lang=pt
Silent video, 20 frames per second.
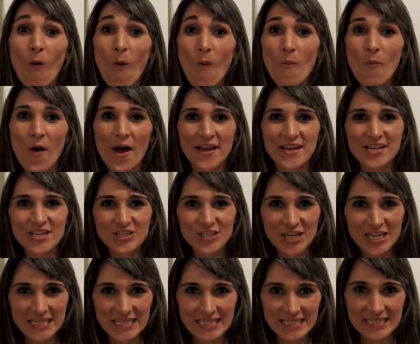como a
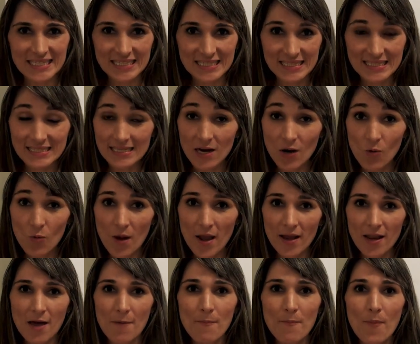higienização
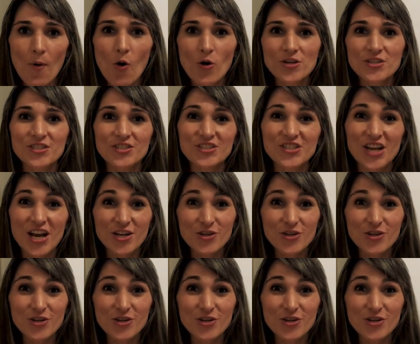ela pode te